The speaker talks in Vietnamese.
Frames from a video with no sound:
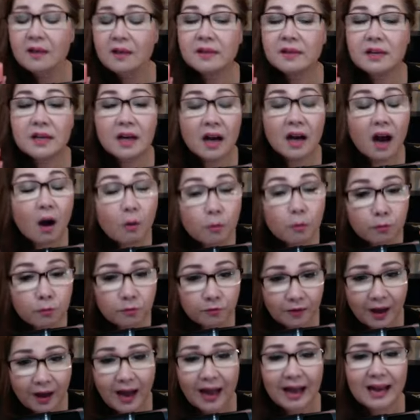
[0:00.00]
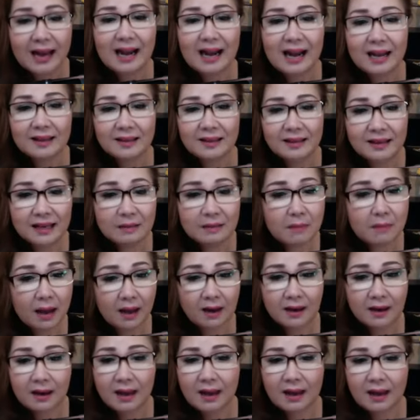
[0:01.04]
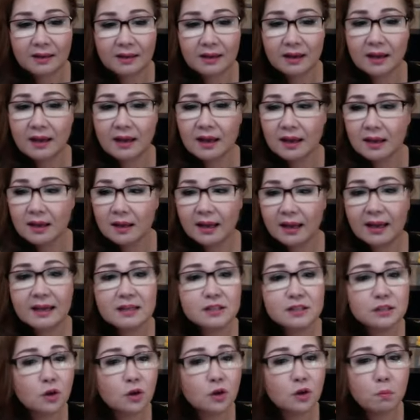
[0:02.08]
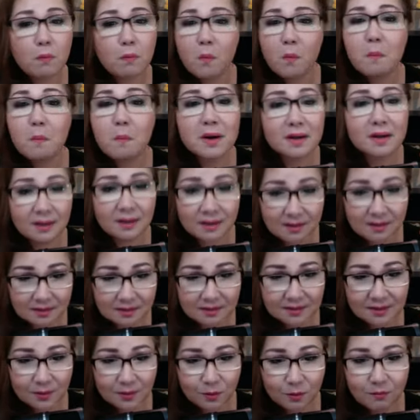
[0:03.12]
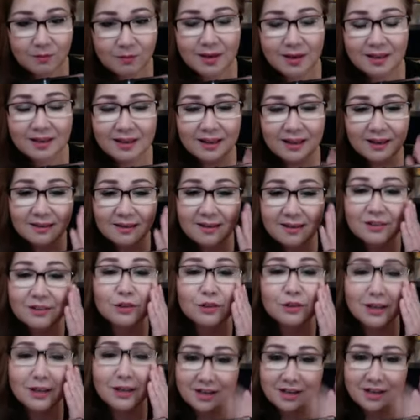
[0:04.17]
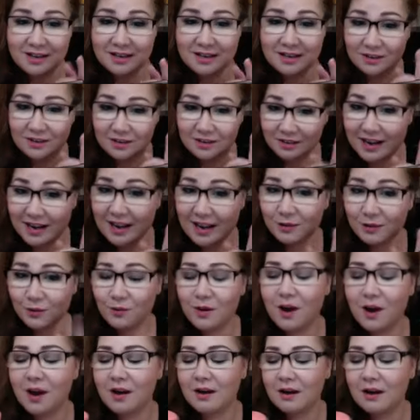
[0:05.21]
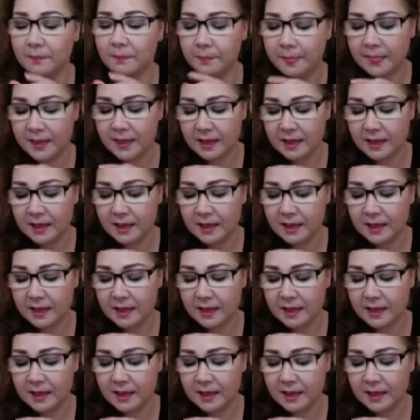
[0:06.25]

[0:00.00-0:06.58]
chứ không phải là những cái mặt nạ, những cái những cái son bóng bình thường nha quý vị nha, nhớ cho kỹ nha, nó khác chỗ đó đó.